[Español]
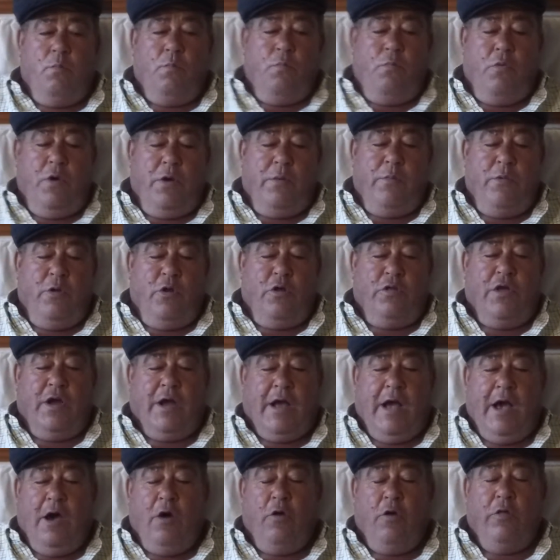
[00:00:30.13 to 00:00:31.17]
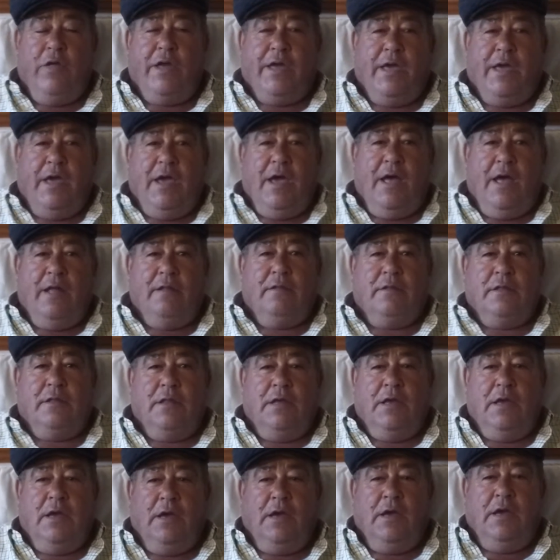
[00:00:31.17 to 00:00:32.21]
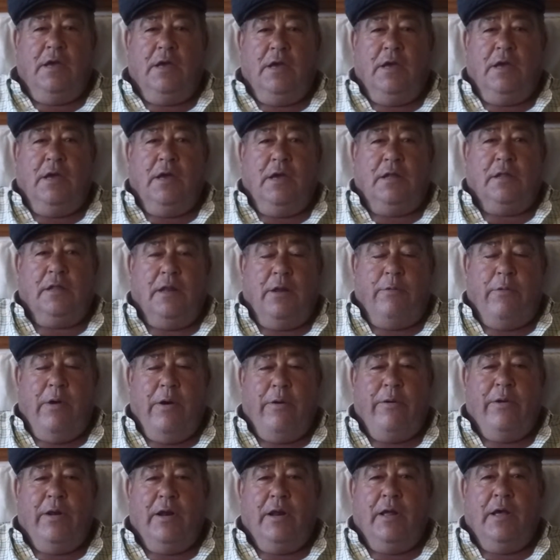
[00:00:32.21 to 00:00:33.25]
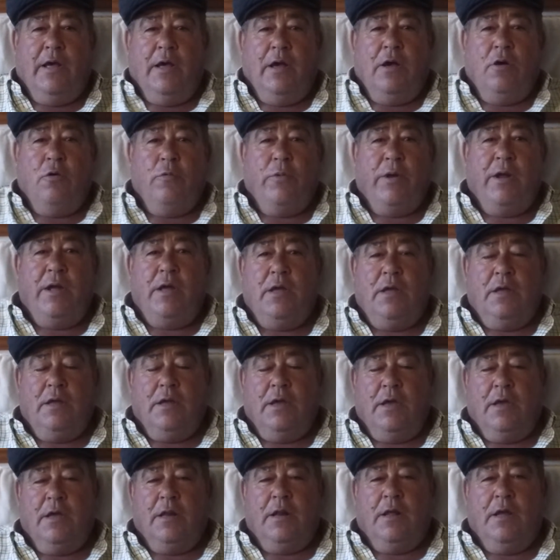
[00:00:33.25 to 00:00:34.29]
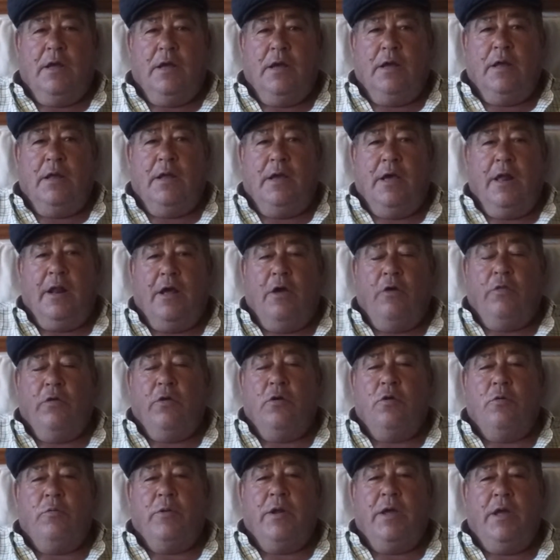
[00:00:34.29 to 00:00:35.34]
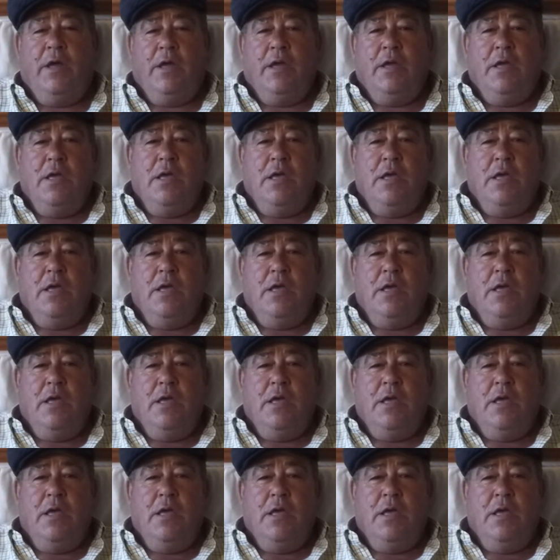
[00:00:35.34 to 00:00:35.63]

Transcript: pues me lo he sacado de que antes trabajaba la obra, era encargado de obras,